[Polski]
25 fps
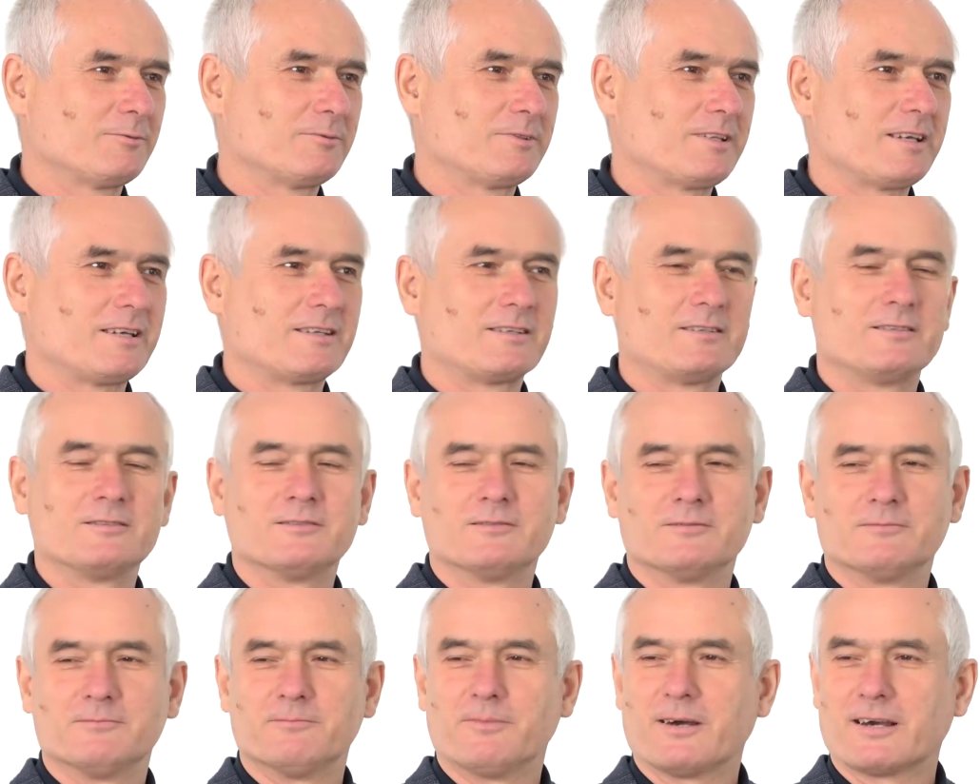
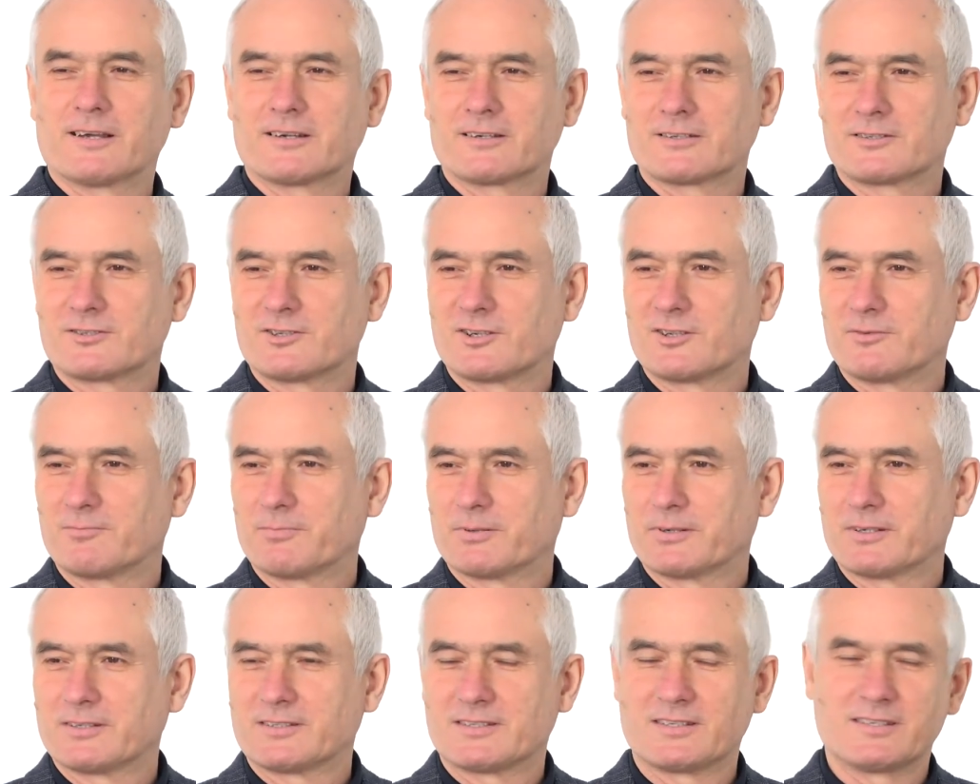tutaj bardziej
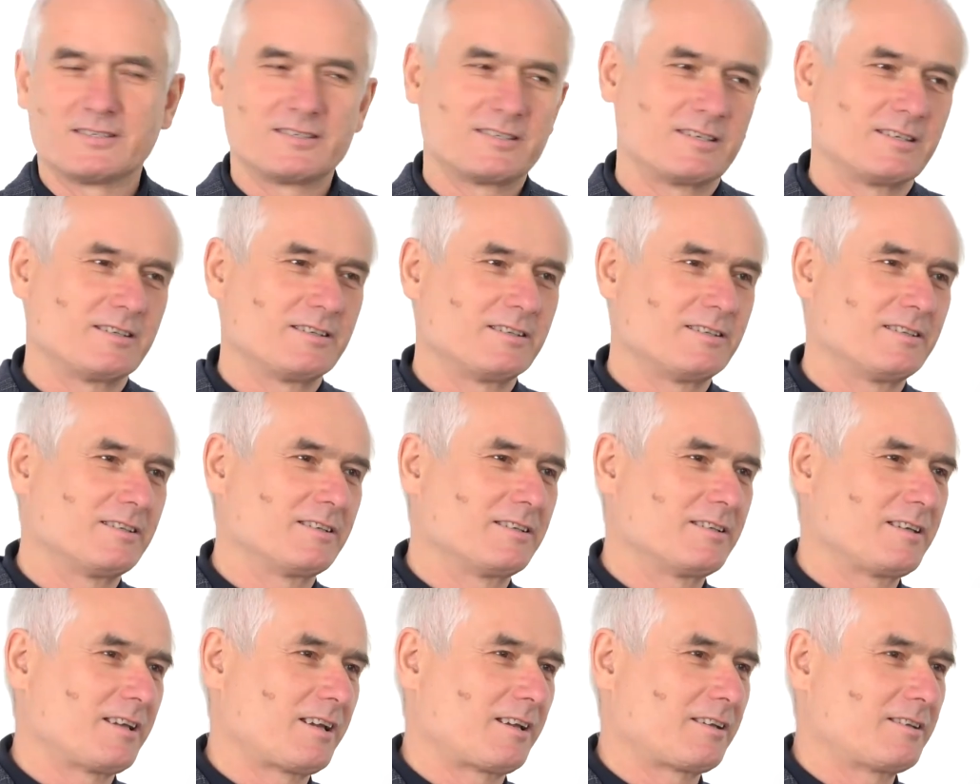
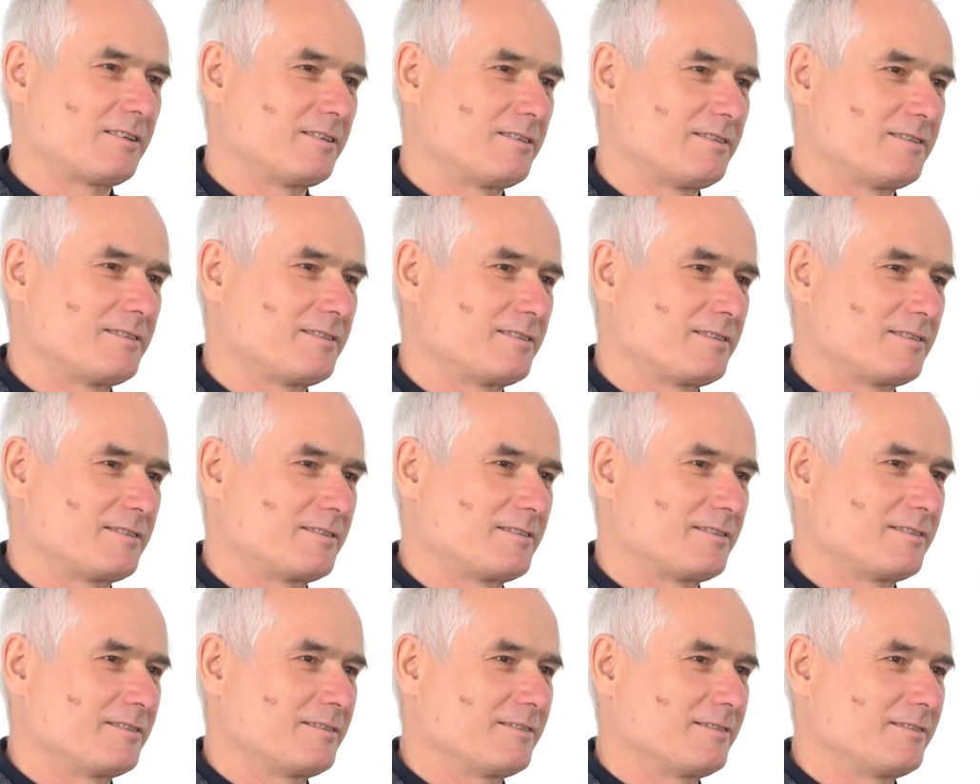precyzyjnych
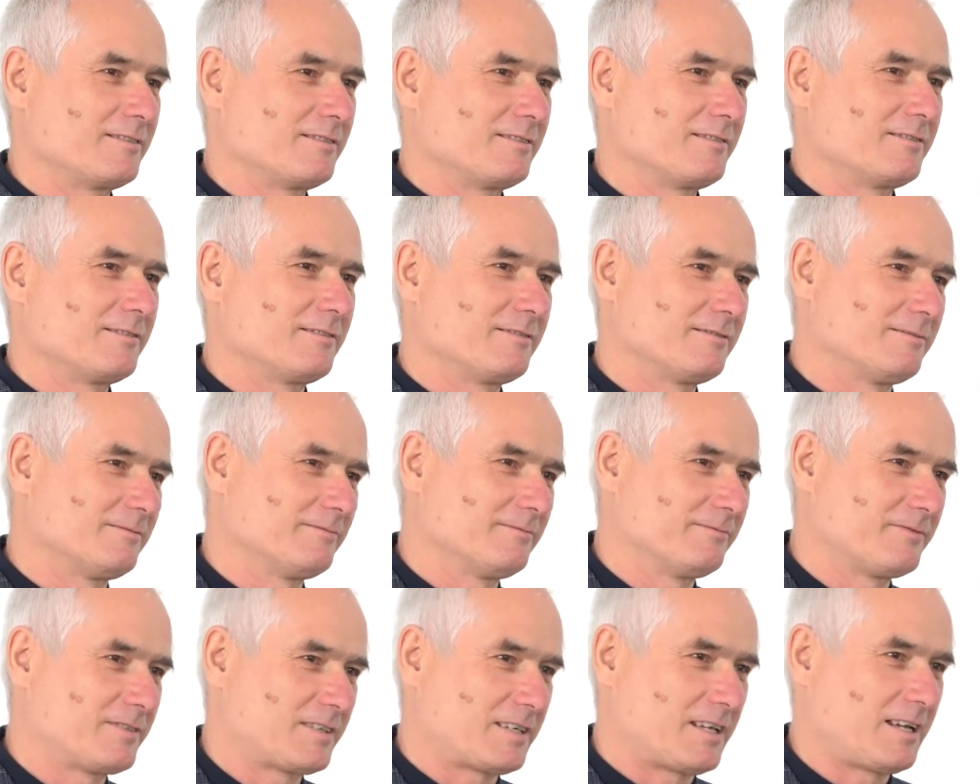jakichś e,
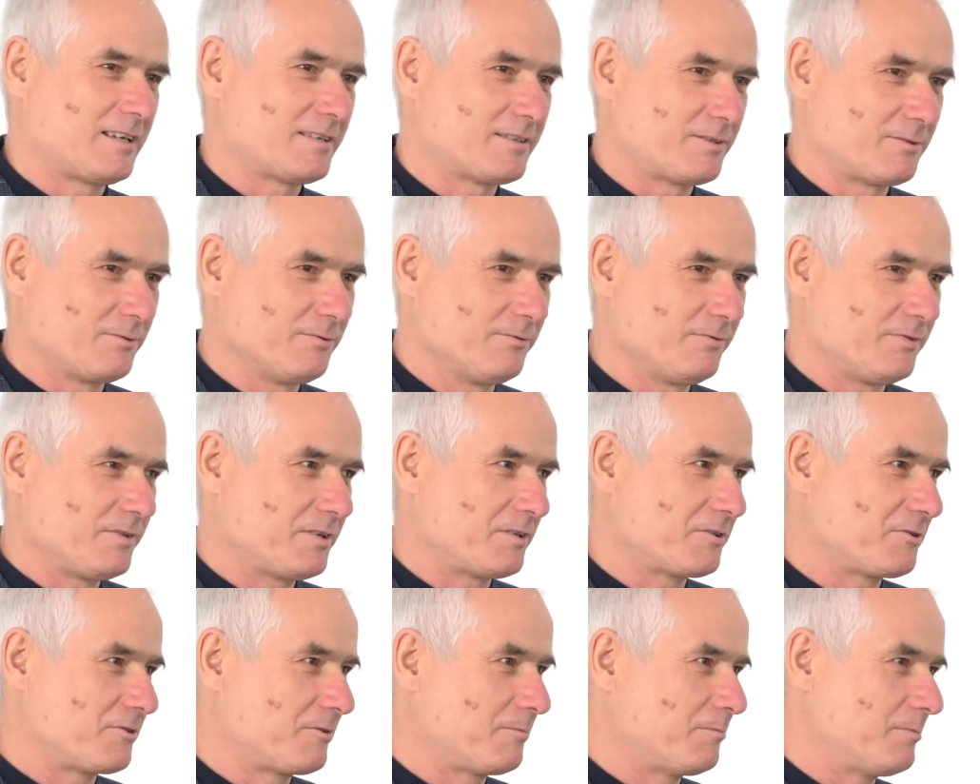
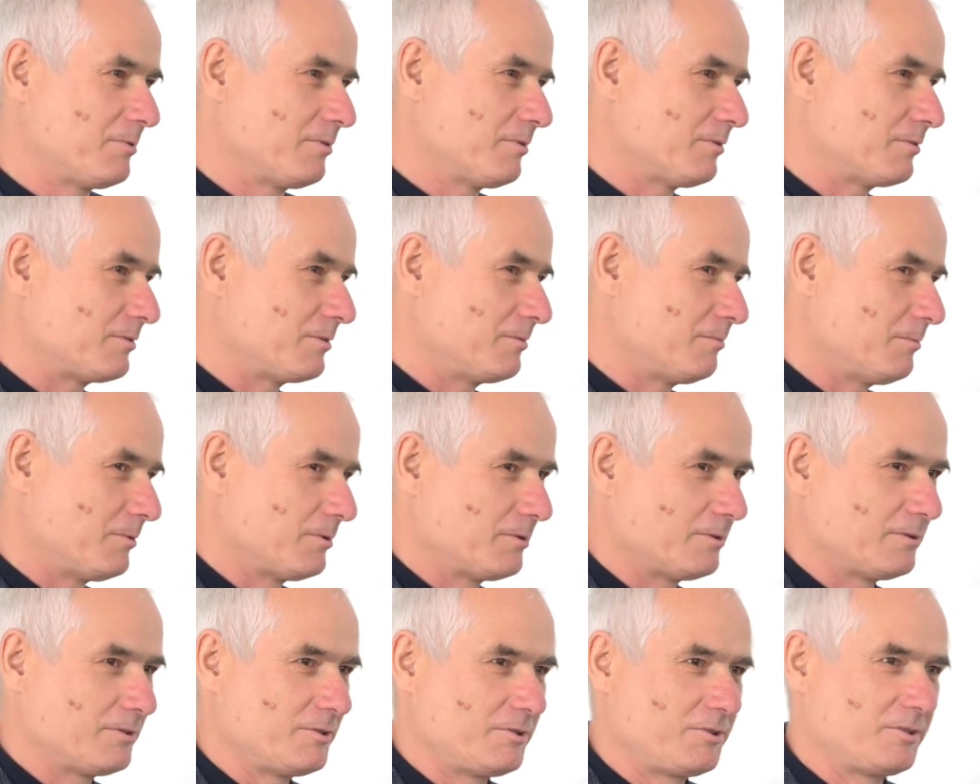wskazówek, żeby oni
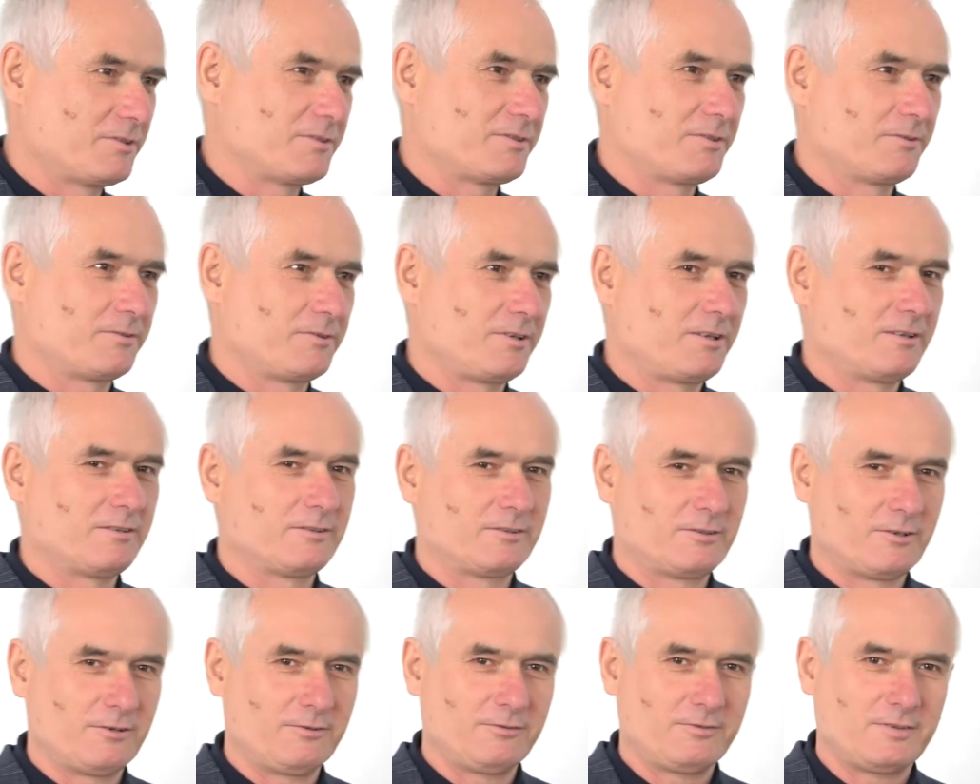mogli się
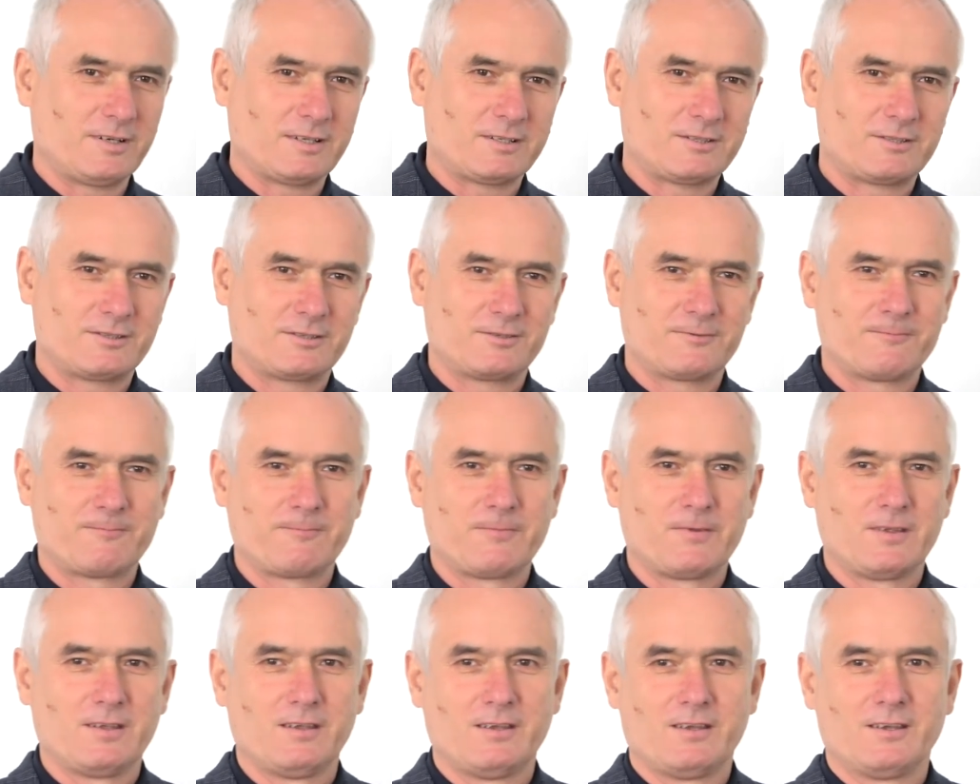zorientować,
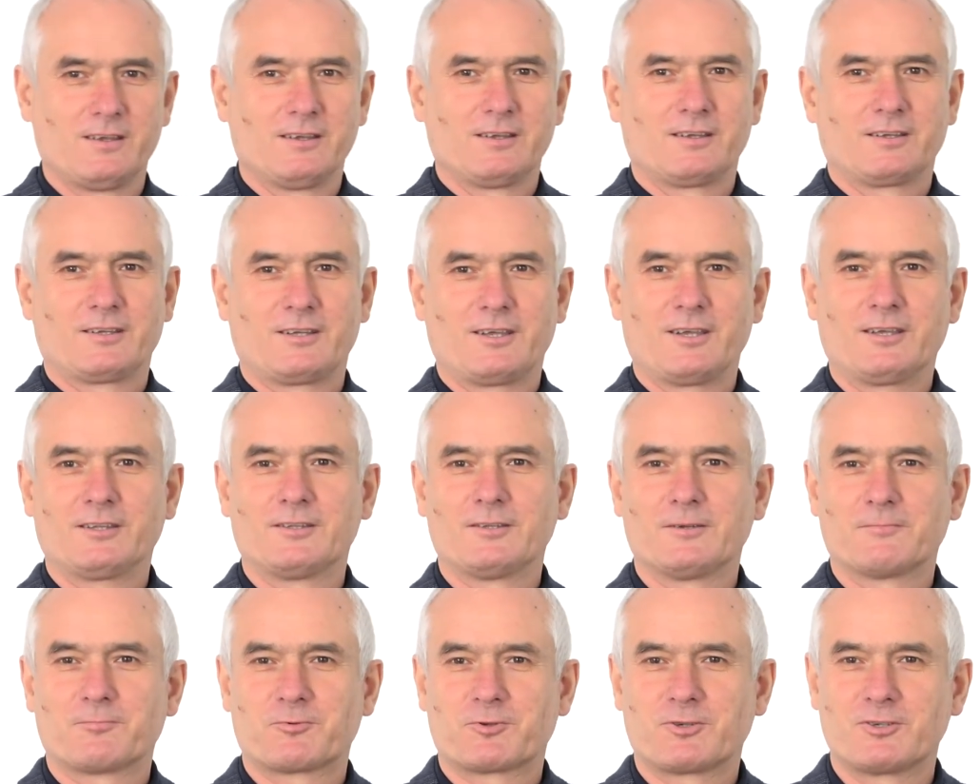
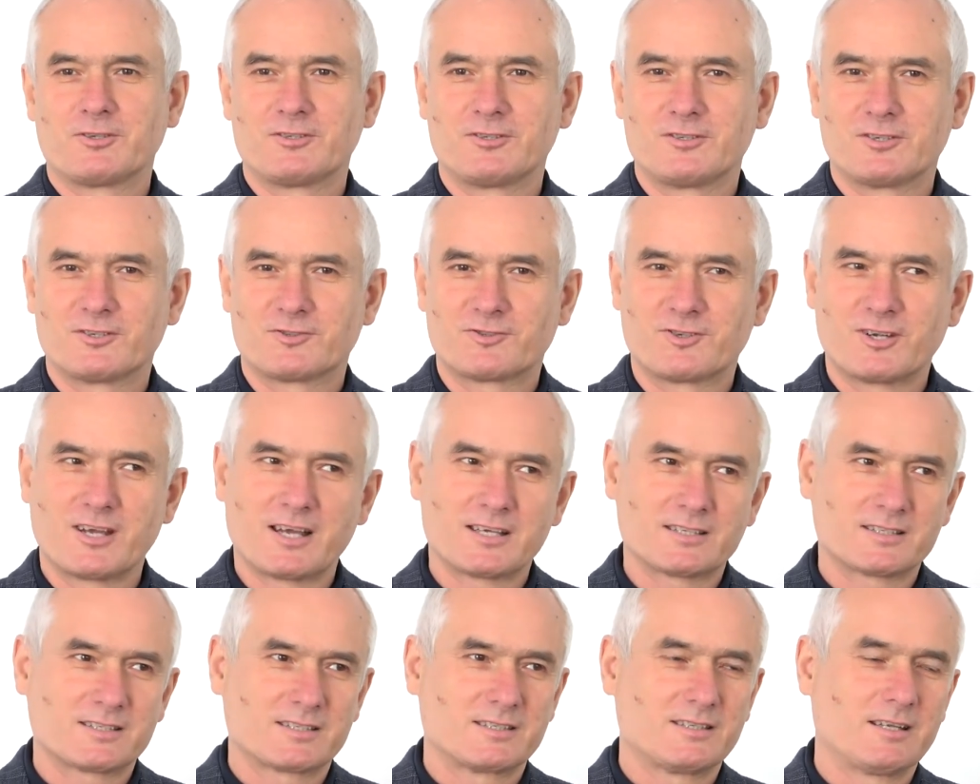kiedy przyjdzie
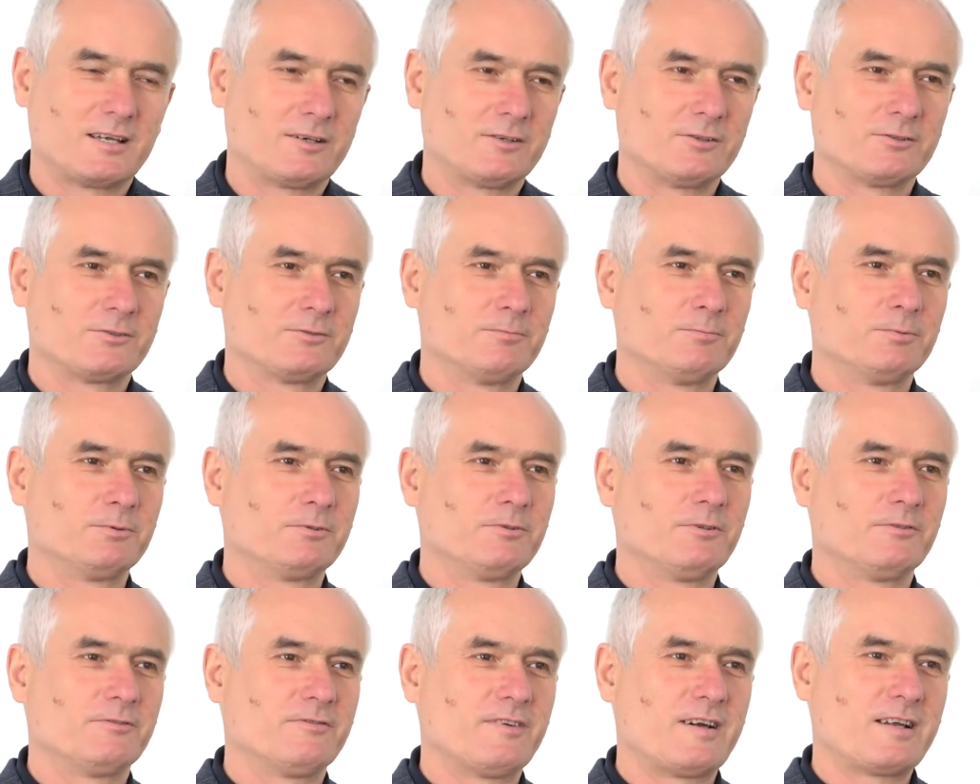czas na
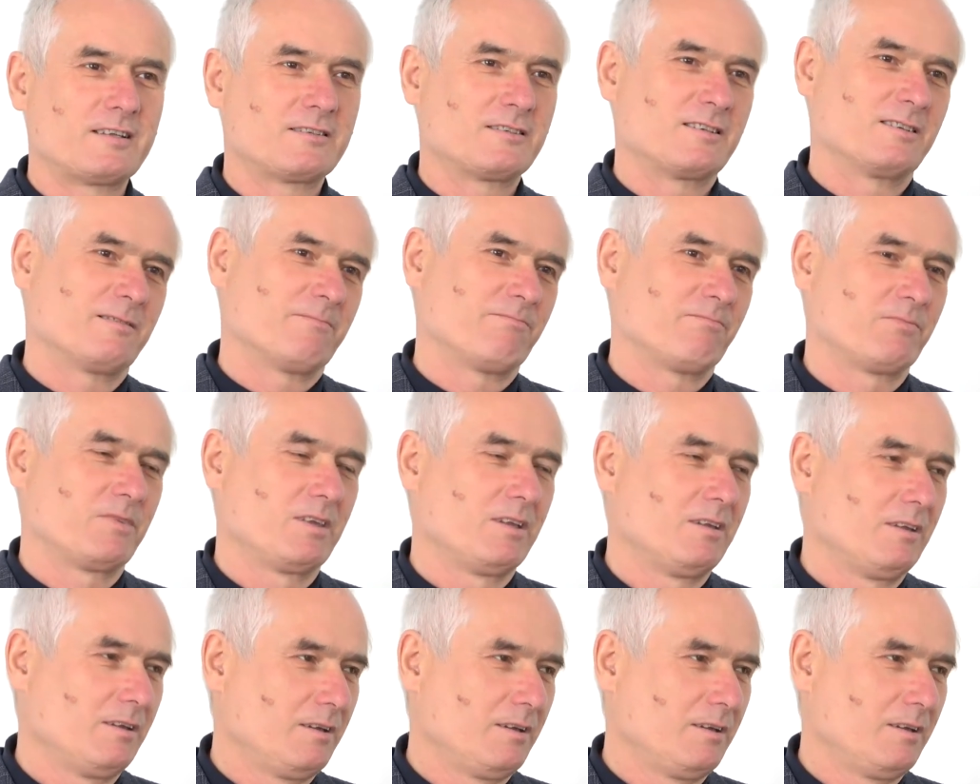odbudowanie